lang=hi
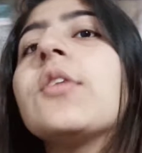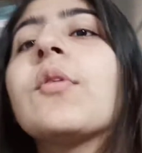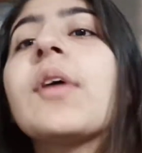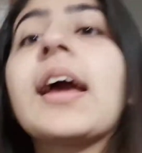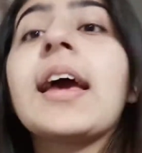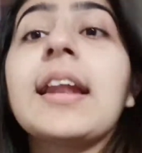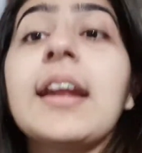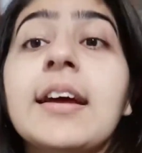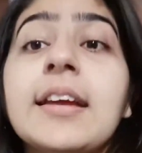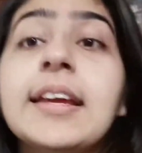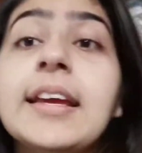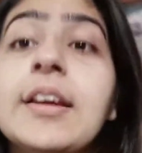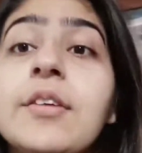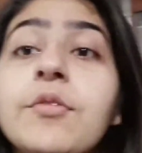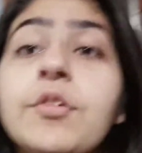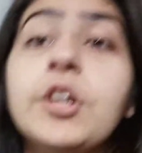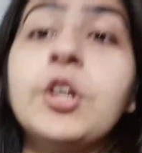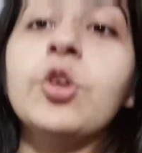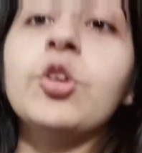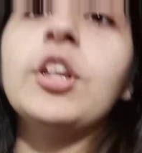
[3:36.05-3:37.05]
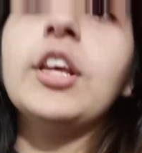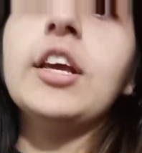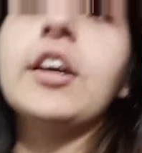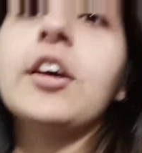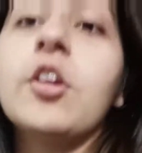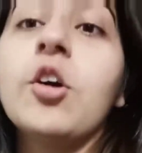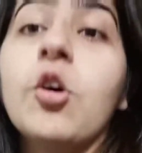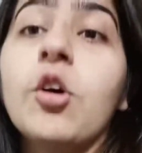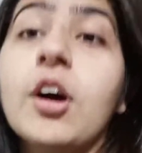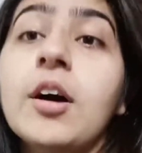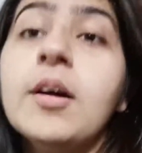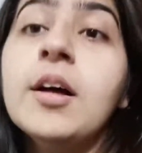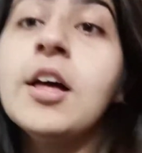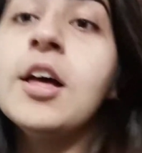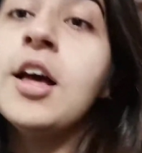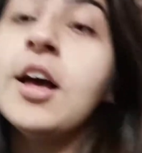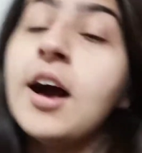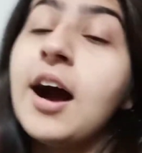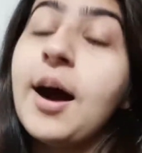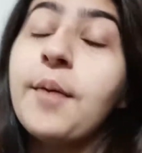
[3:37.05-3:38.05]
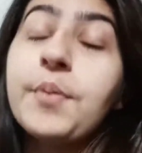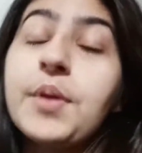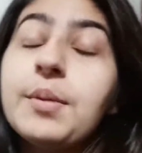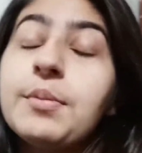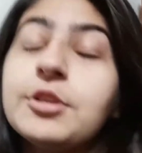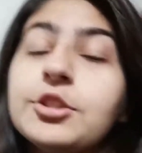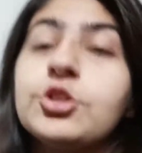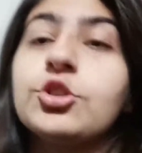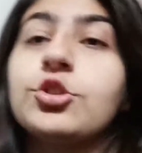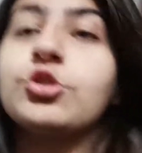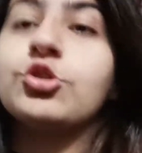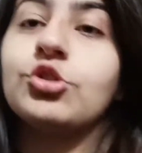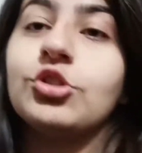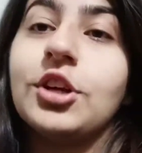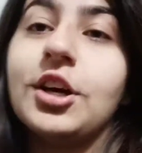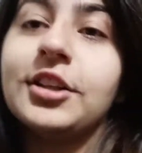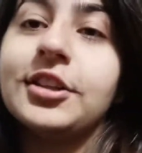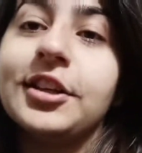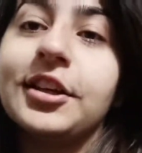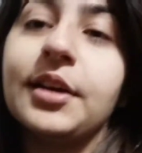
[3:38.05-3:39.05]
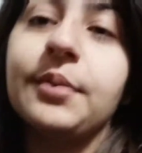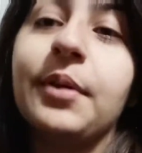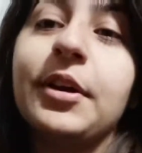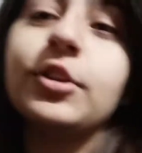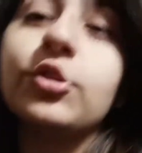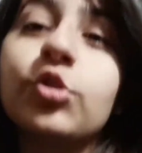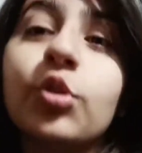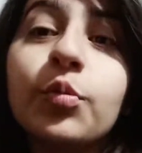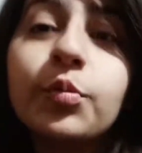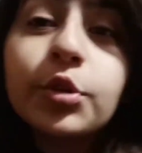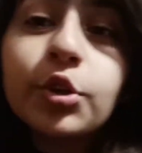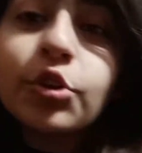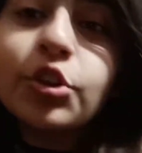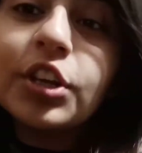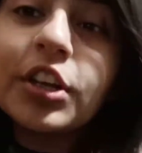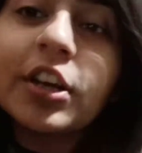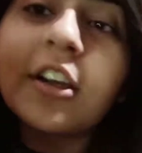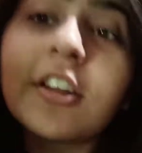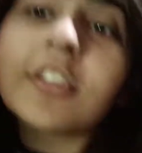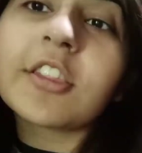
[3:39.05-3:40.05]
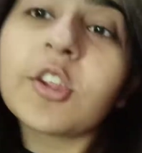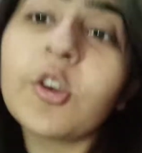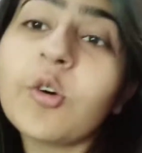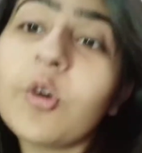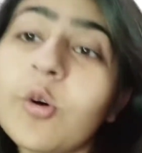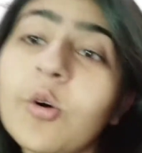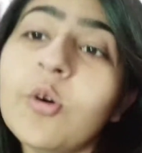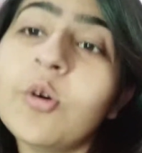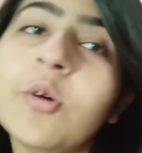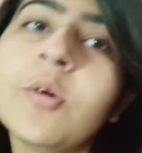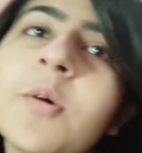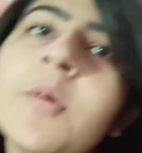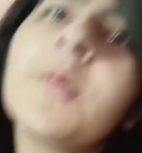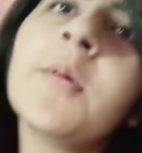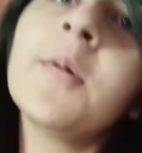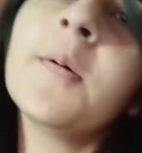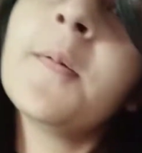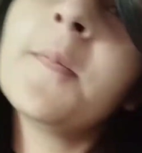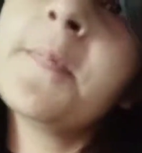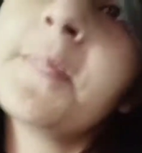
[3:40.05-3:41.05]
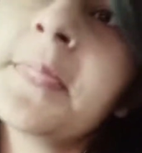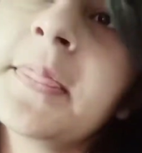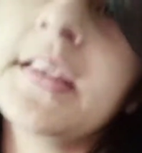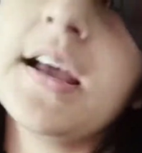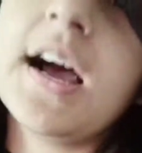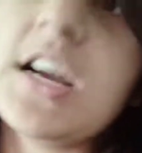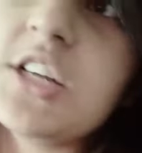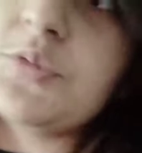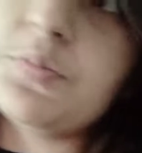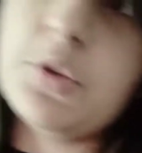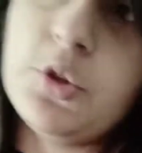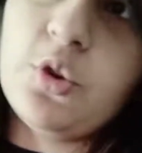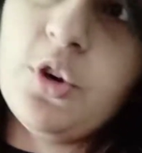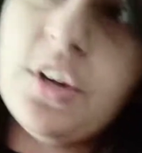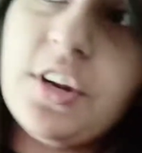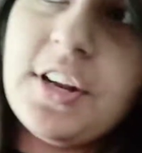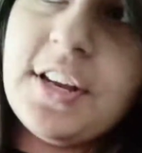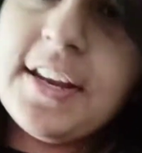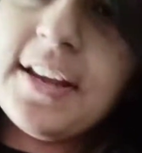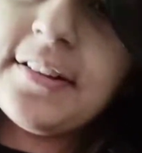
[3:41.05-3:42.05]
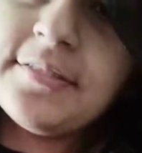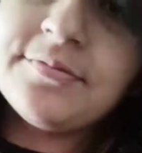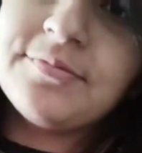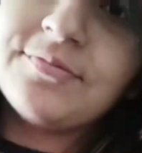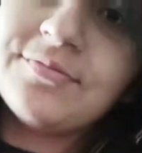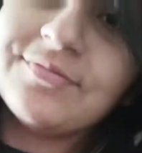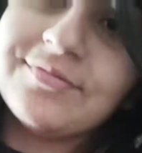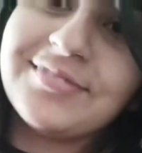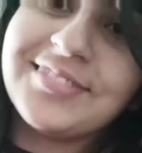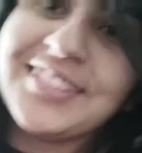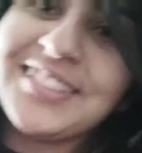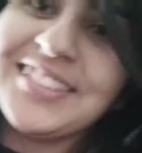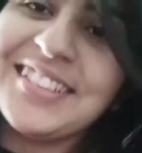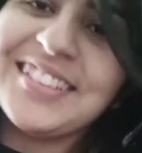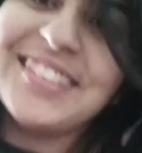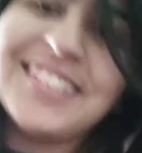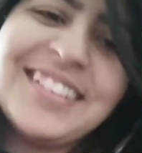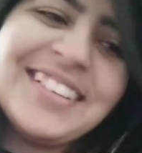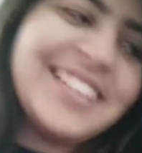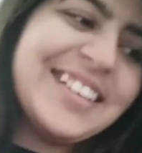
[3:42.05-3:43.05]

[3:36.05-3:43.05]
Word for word: वगैरह ये वीडियो देख रहा होगा अपने बच्चे को सुना देगा भाई तुम क्यों नहीं करते हो आशमा तो कर रही है